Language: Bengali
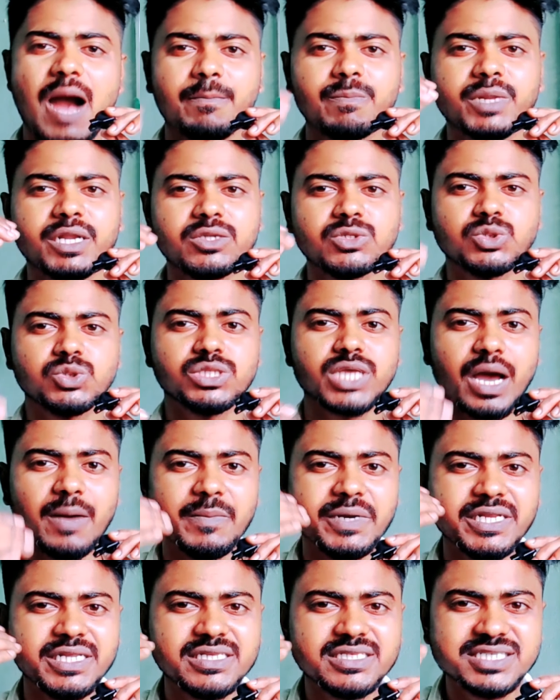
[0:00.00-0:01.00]
আপনারা যদি
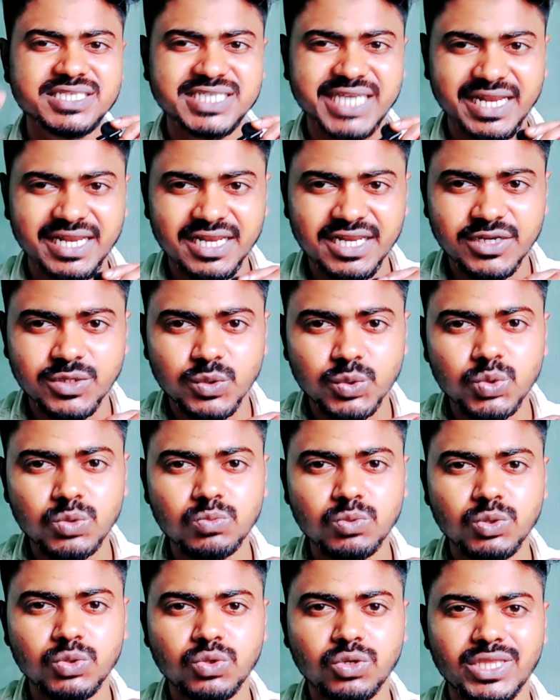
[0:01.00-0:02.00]
আমার এই চ্যানেলে
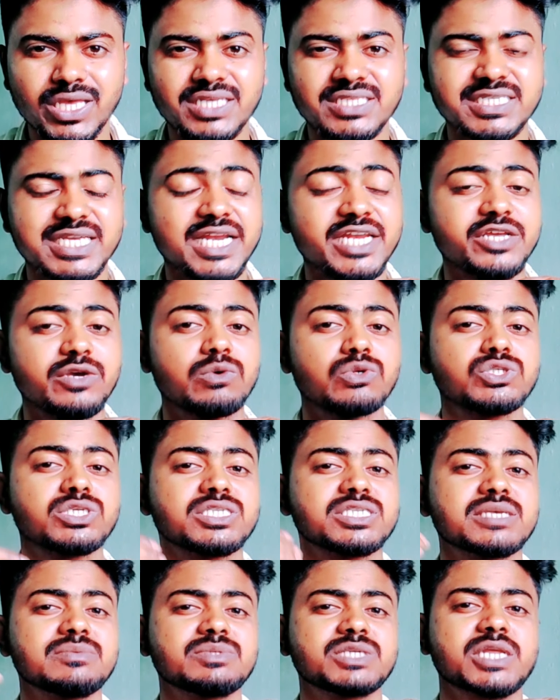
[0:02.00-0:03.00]
নতুন বন্ধু হয়ে থাকেন চ্যানেলটিকে
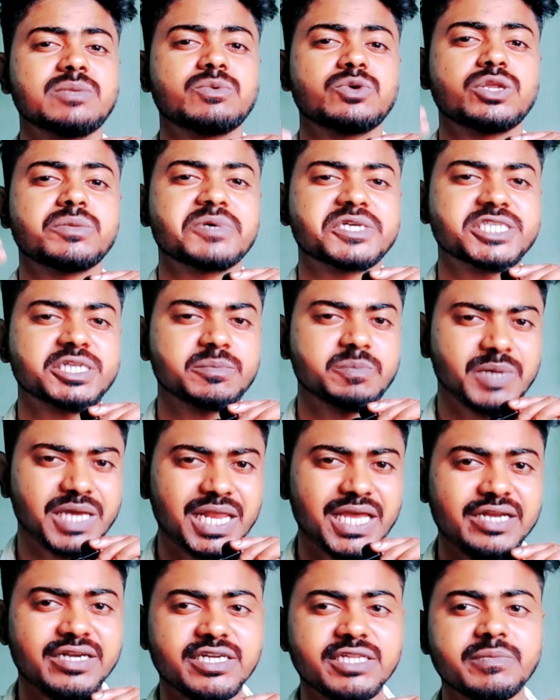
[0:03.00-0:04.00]
অবশ্যই সাবস্ক্রাইব করে পাশে
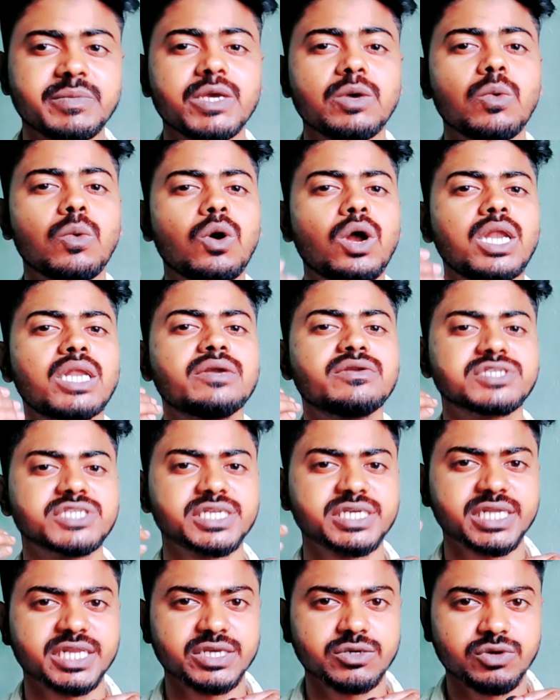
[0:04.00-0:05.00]
বেল আইকনে টিপে অল
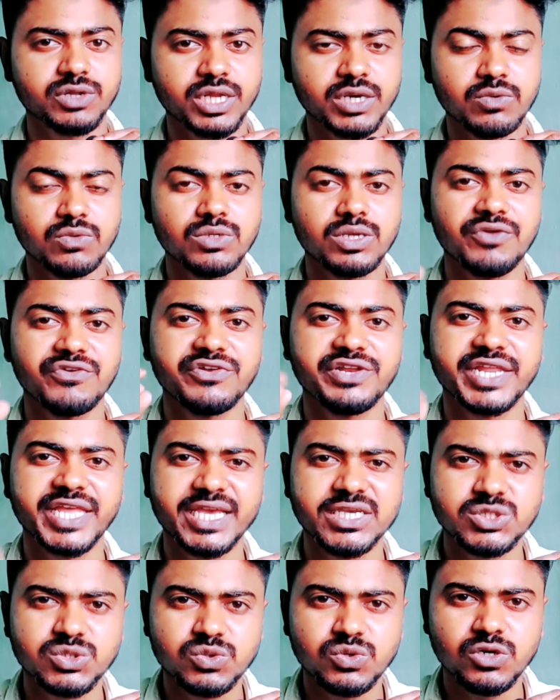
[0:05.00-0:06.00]
নোটিফিকেশনে ক্লিক করে রাখুন কারণ
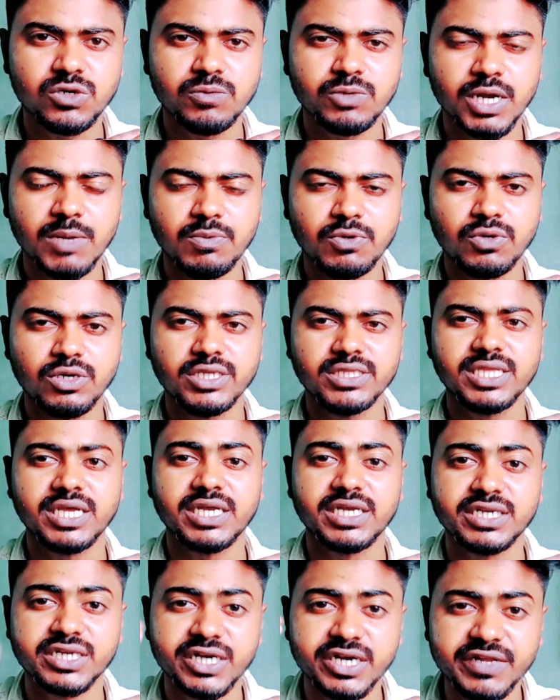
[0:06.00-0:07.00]
নেক্সট কোনো ভিডিও আপলোড করলে
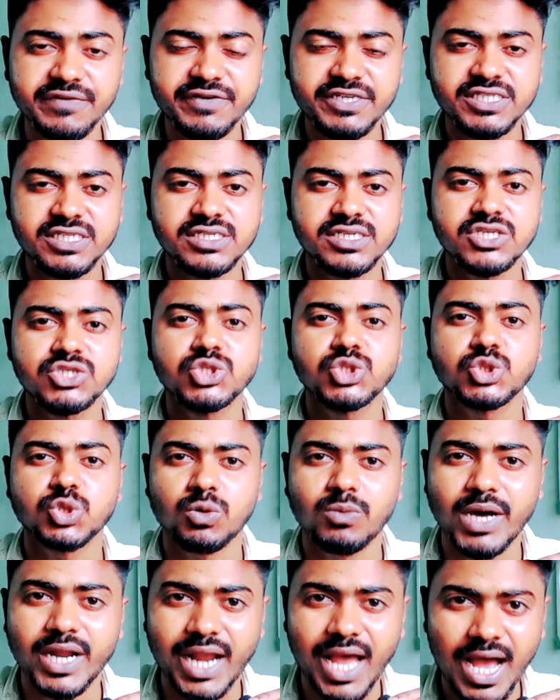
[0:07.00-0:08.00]
তার নোটিফিকেশনটা
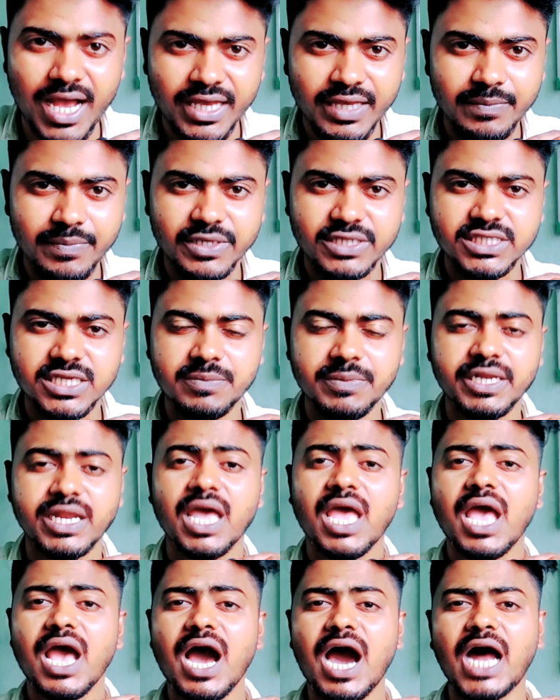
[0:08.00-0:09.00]
সবার আগে পেয়ে যাবেন
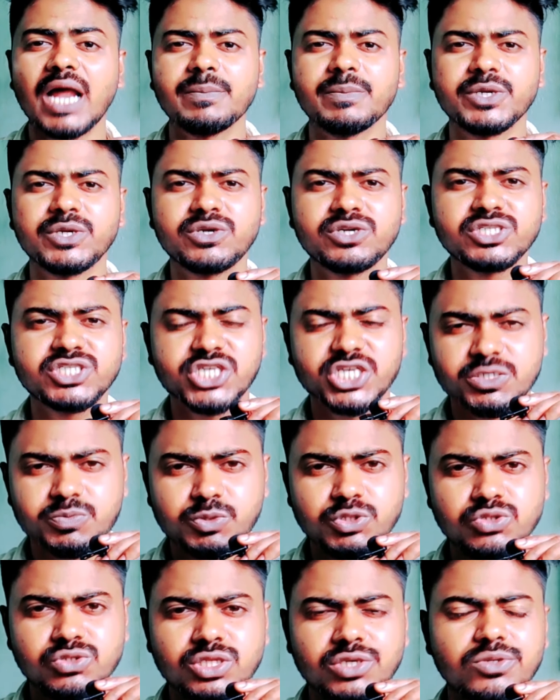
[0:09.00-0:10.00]
আর ভিডিওটি শেষ
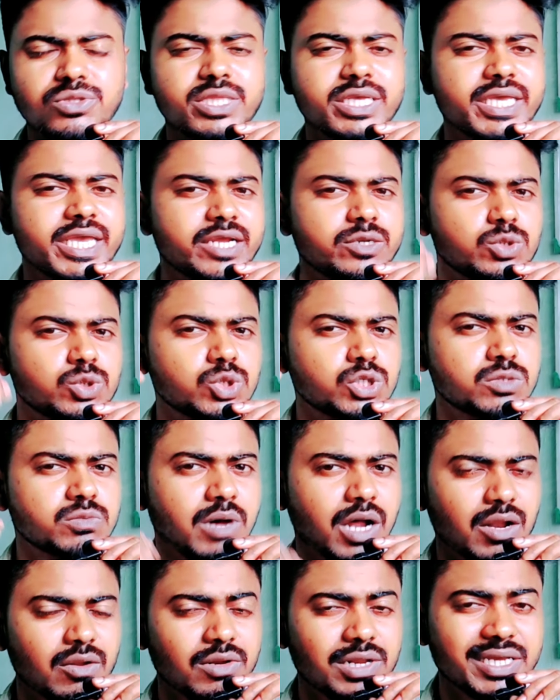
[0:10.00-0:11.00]
পর্যন্ত দেখুন দেখে একটু যদি
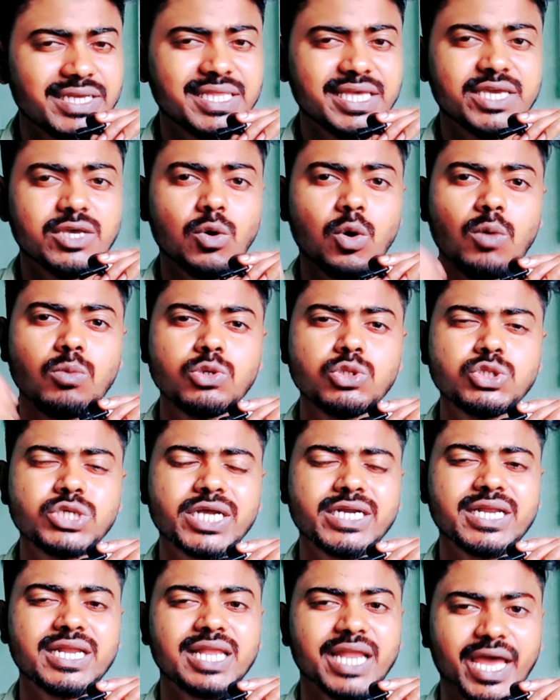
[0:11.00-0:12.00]
ভালো লেগে থাকে
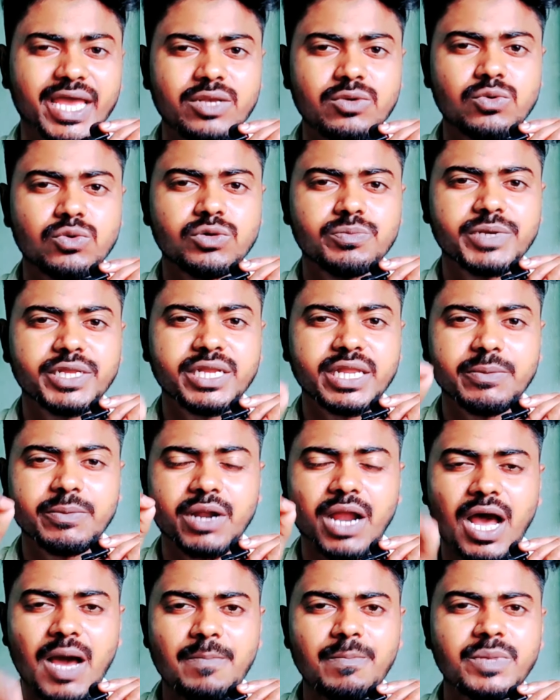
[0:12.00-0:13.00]
অবশ্যই একটা লাইক করবেন
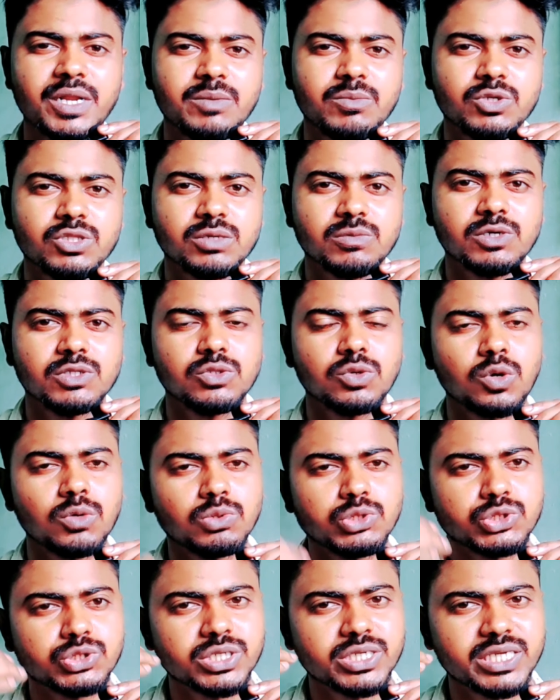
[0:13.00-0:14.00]
এবং আপনার মতামত
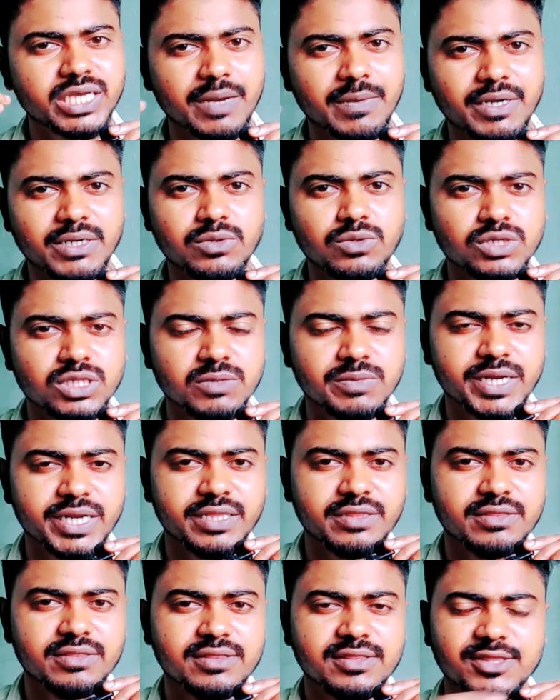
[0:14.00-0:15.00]
অবশ্যই কমেন্ট করতে
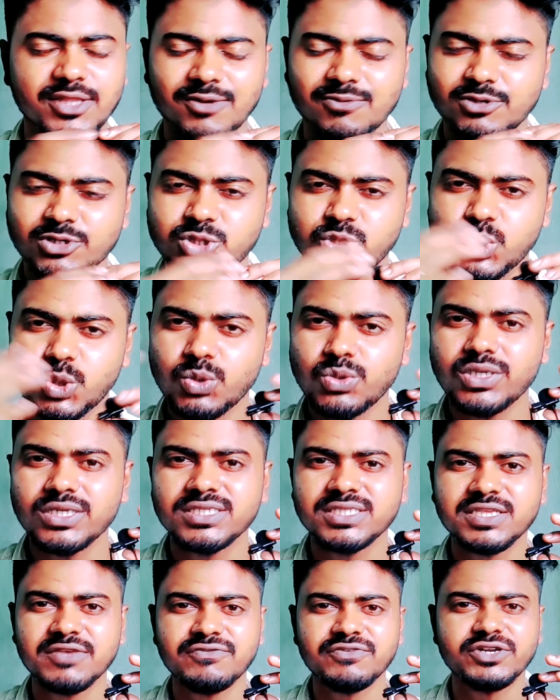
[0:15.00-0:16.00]
পারেন তারপর চলুন
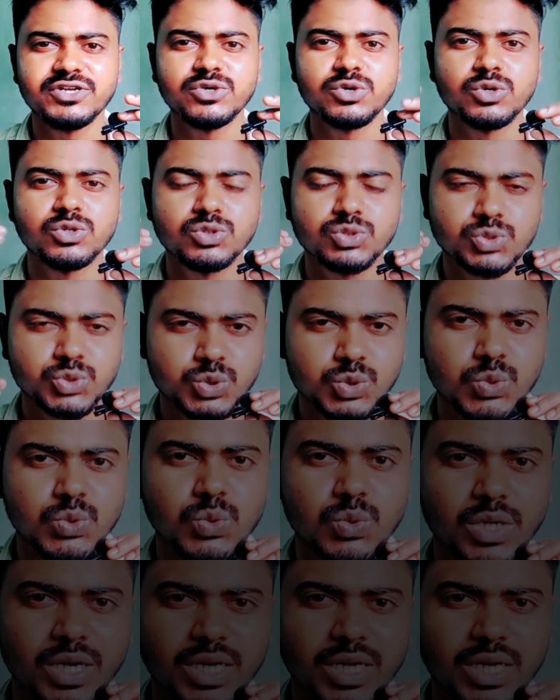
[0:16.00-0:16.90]
আজকে ভিডিও শুরু